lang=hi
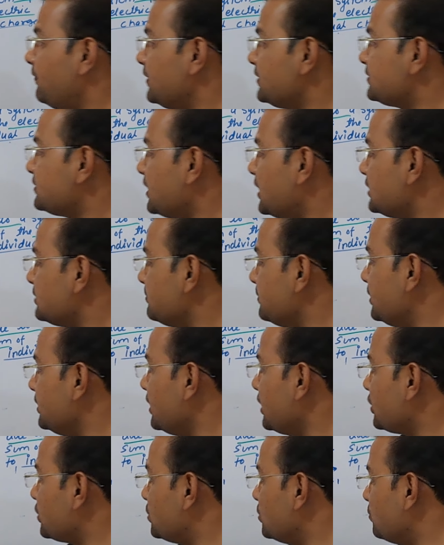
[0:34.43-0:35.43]
फर्स्ट चार्ज मैंने
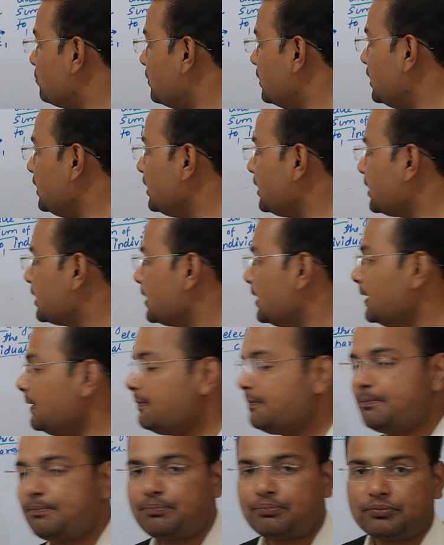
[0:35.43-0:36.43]
यहाँ क्यू वन ले रखा है